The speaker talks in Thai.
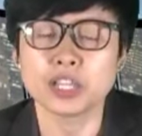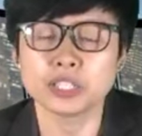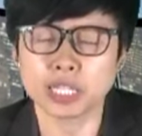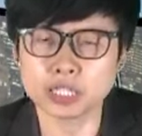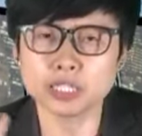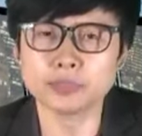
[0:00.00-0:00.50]

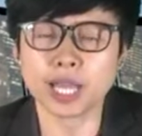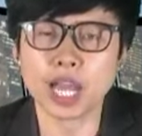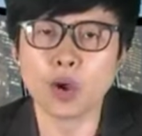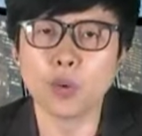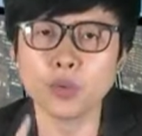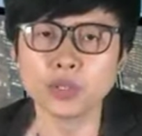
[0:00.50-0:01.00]
อย่าลืมนะ
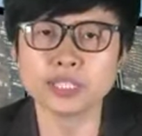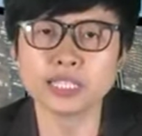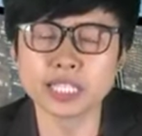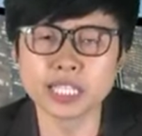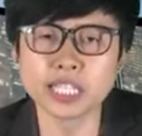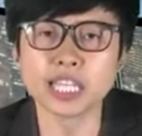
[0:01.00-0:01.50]
หุ้น
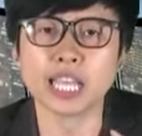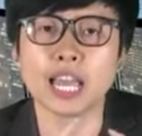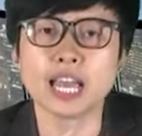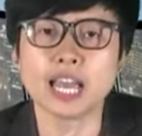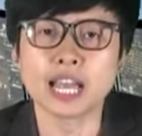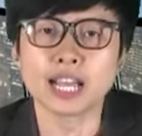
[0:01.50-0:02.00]
ที่
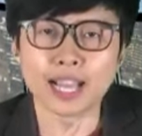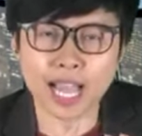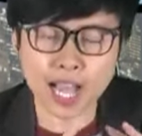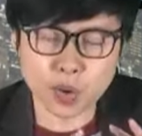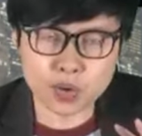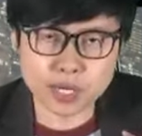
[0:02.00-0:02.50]

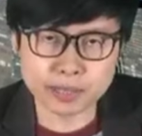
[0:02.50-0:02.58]
เข้า